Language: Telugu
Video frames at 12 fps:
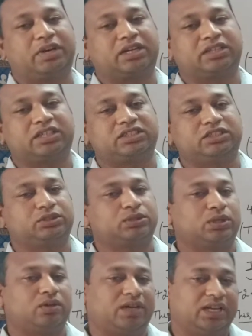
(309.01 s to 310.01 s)

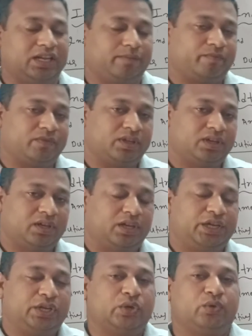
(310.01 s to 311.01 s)
పరిరక్షించుకోవాలి
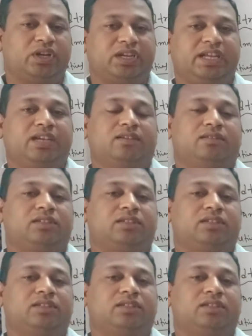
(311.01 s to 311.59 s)
యూనిటీ